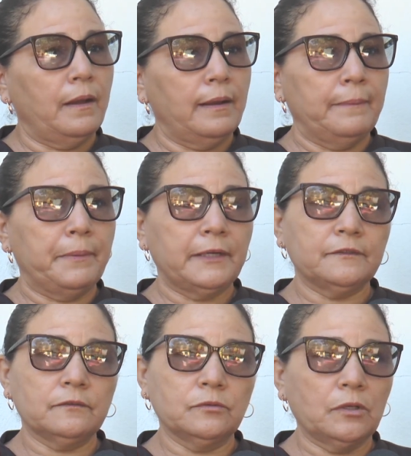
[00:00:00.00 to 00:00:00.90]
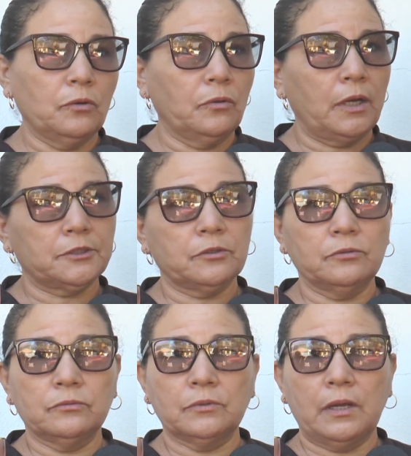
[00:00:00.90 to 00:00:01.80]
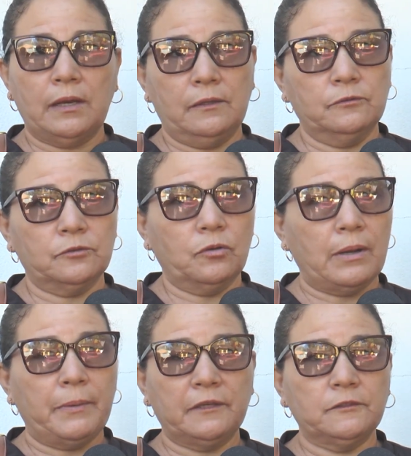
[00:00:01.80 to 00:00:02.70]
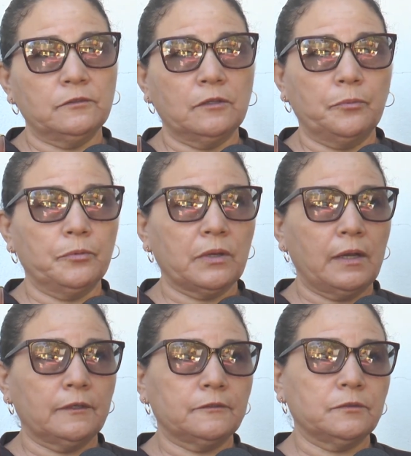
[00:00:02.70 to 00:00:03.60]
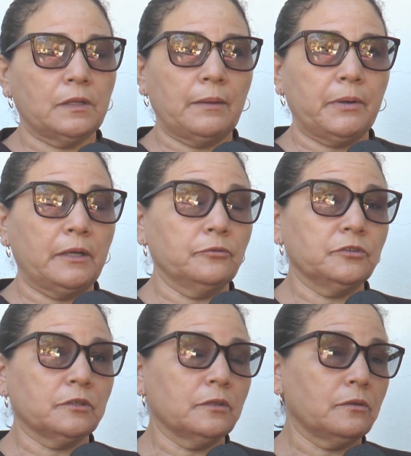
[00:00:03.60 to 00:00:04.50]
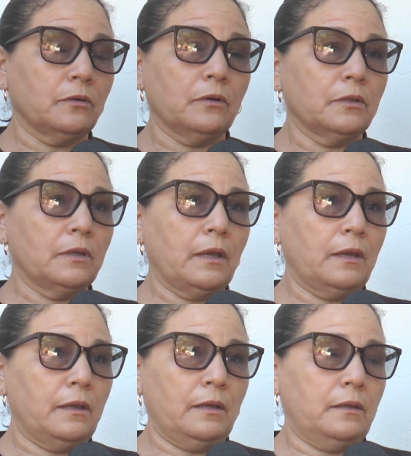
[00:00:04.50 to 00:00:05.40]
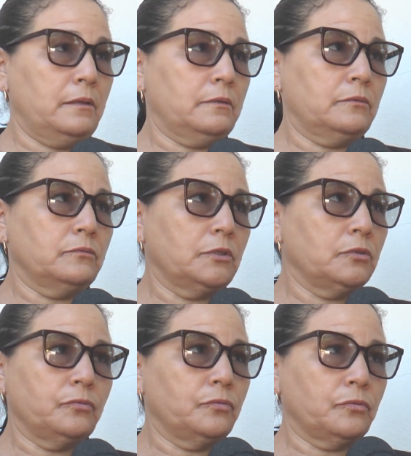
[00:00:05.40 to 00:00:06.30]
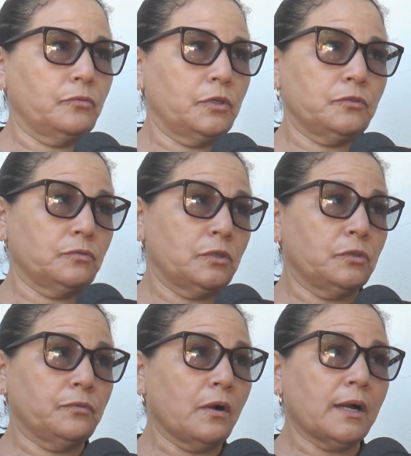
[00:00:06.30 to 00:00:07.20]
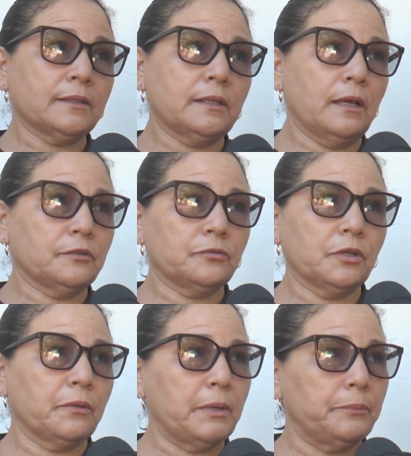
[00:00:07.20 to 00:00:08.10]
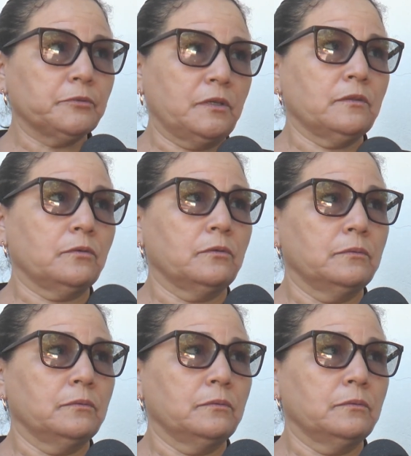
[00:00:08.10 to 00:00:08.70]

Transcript: Rapaz, eu acho que eu não, elas não são capazes disso não, porque elas trabalham no escritório e é, o, esse advogado delas foi que me aposentou.